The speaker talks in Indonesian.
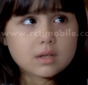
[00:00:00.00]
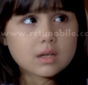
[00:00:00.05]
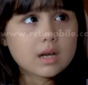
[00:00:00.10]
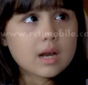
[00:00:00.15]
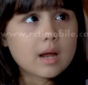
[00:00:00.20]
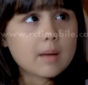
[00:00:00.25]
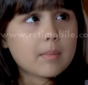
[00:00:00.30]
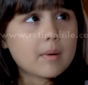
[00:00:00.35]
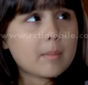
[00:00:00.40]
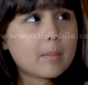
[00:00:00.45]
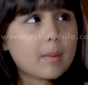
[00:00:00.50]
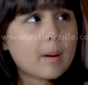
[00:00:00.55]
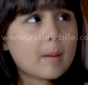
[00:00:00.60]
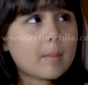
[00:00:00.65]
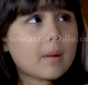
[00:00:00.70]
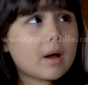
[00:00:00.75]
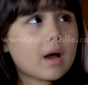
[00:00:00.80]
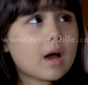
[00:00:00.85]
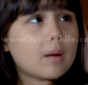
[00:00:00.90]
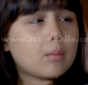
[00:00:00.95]
Kenapa
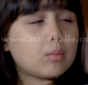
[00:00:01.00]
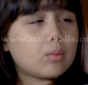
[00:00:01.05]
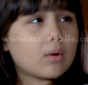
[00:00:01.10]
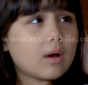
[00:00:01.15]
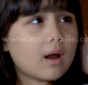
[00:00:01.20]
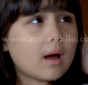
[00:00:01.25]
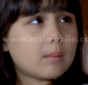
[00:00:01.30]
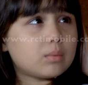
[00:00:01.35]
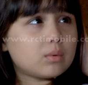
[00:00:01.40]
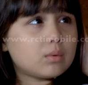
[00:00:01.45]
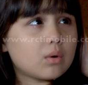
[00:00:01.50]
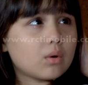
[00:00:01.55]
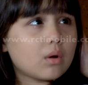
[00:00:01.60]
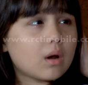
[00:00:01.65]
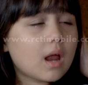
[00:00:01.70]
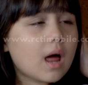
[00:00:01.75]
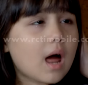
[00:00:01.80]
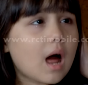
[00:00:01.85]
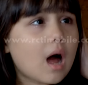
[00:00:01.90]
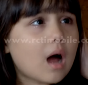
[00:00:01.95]
papa nggak
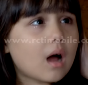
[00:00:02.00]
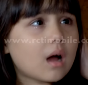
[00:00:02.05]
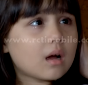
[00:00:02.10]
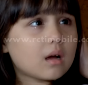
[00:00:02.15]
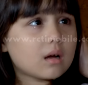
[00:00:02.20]
pulang-pulang?